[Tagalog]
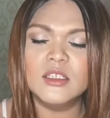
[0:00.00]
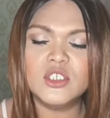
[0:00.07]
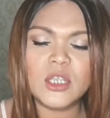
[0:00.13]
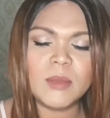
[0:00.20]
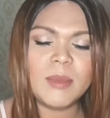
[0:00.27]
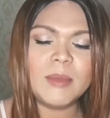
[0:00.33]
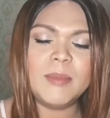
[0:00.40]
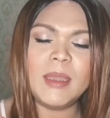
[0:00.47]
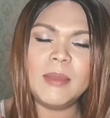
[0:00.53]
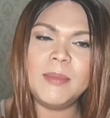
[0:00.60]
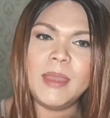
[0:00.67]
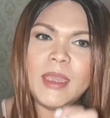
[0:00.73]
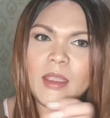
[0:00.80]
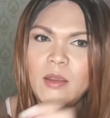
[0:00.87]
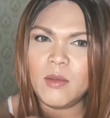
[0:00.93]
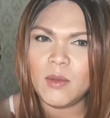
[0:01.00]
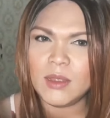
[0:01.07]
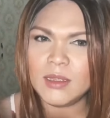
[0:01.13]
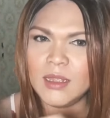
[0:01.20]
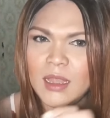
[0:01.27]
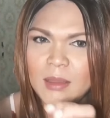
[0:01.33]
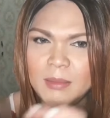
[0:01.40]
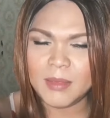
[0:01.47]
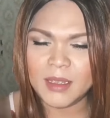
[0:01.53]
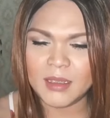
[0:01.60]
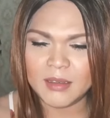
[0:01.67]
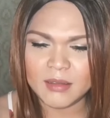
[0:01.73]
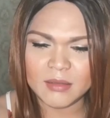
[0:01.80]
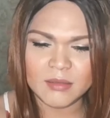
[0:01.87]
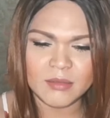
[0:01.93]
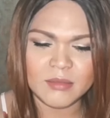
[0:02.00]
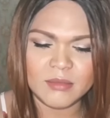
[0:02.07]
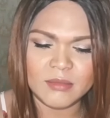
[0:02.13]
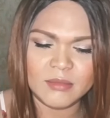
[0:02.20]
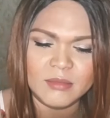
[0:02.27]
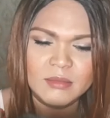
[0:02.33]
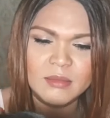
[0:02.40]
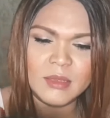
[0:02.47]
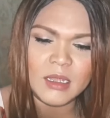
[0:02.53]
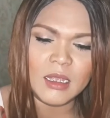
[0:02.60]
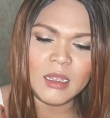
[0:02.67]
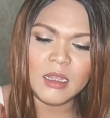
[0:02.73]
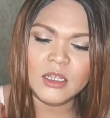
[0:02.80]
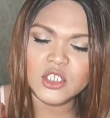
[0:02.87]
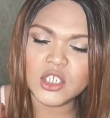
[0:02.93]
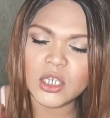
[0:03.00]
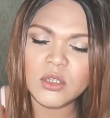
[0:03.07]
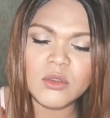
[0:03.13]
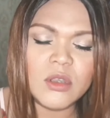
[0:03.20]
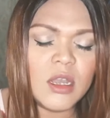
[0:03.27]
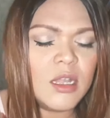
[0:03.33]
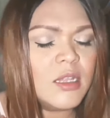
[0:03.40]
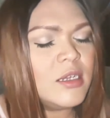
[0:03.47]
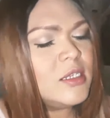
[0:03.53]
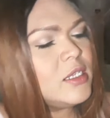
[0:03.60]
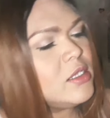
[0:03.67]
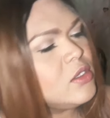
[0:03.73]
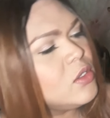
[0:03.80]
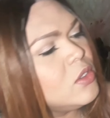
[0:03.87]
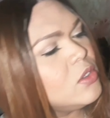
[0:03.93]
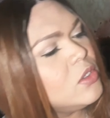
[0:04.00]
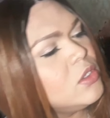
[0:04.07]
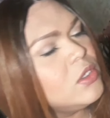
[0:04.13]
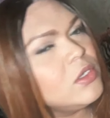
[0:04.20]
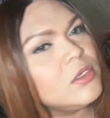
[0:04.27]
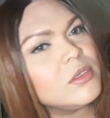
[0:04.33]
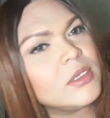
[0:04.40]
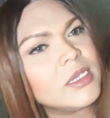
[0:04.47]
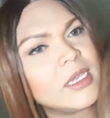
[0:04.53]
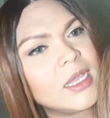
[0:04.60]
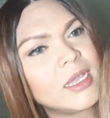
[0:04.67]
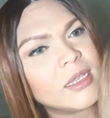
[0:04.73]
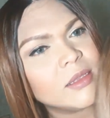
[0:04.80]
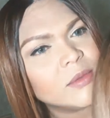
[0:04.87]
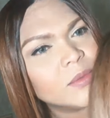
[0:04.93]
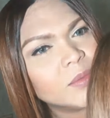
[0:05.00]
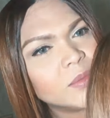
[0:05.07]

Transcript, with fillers: Tsaka may baby hair o oh, ang dami. Tsaka yung color nito, yan.